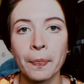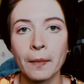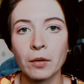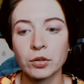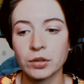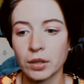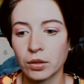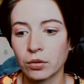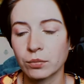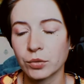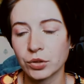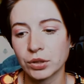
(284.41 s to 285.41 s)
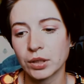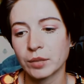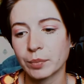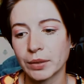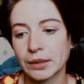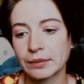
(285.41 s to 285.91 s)
то есть район, можно
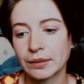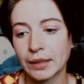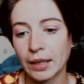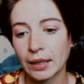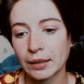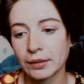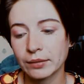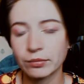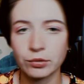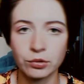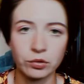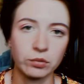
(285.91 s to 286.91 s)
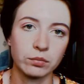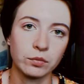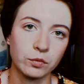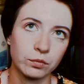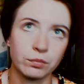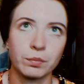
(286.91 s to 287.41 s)
сказать, процветает, и в нем
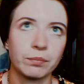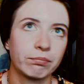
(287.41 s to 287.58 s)
ну,